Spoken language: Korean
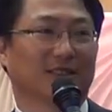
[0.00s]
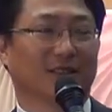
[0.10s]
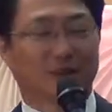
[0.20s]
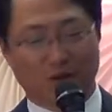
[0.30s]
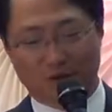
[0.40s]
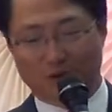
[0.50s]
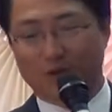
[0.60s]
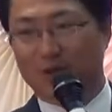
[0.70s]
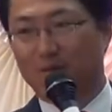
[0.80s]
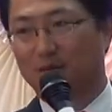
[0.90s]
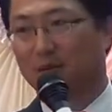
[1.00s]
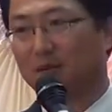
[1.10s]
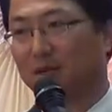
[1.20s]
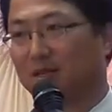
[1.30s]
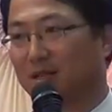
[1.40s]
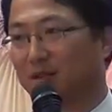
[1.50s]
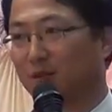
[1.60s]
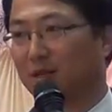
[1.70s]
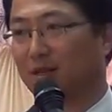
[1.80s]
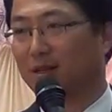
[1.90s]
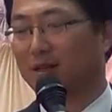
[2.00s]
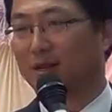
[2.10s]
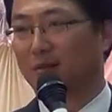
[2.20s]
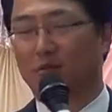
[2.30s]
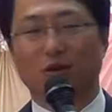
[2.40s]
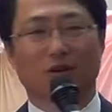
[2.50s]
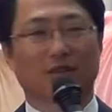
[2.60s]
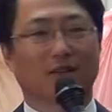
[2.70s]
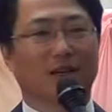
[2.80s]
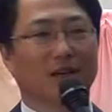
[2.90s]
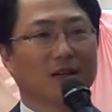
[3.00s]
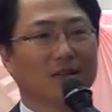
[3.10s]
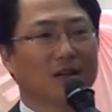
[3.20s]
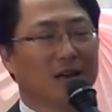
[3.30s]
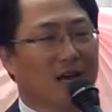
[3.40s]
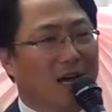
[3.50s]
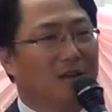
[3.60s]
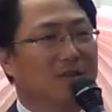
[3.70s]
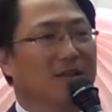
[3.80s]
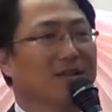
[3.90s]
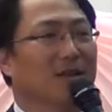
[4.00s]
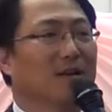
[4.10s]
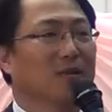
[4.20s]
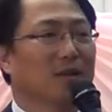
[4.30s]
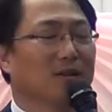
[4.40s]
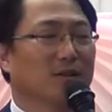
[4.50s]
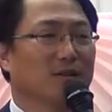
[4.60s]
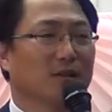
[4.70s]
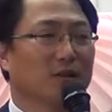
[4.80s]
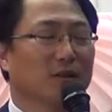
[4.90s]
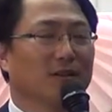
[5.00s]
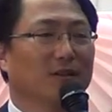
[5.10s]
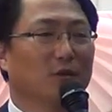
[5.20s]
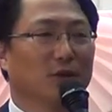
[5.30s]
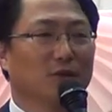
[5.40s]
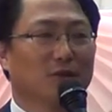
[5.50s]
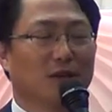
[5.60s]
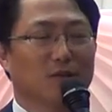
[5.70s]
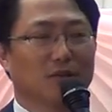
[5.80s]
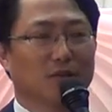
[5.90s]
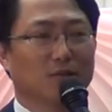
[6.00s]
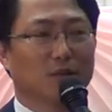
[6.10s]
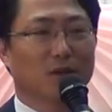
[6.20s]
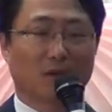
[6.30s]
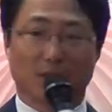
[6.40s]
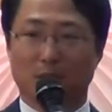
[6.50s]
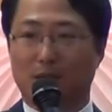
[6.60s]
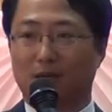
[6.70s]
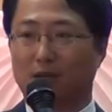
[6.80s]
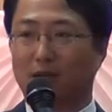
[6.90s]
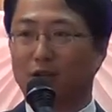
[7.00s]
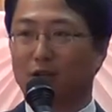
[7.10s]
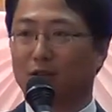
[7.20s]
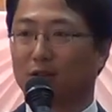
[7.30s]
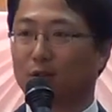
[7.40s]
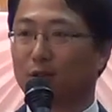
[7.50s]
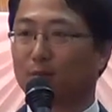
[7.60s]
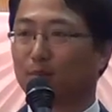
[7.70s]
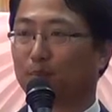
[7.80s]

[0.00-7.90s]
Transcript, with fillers: 그리고 추수감사절을 맞이한 겁니다. 물론 그들에게는 감사한 사람들이 있었어요. 이들을 도와준 사람이 있었습니다. 여기 아메리칸 인디언들이.